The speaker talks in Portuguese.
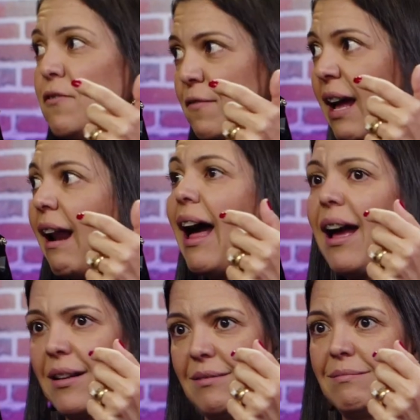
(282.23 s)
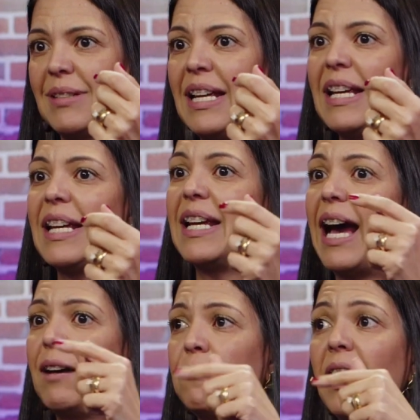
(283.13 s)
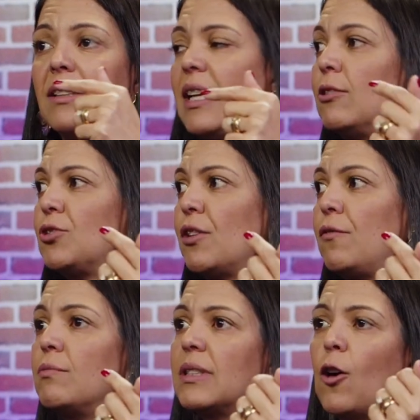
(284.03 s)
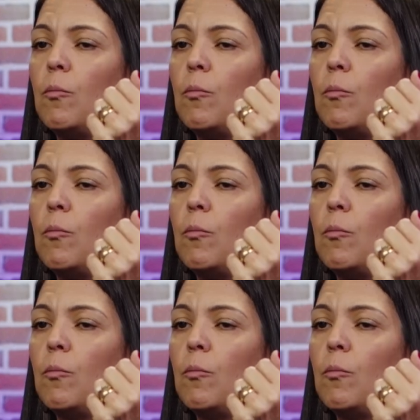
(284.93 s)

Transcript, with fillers: falar, a fala dele não tinha função.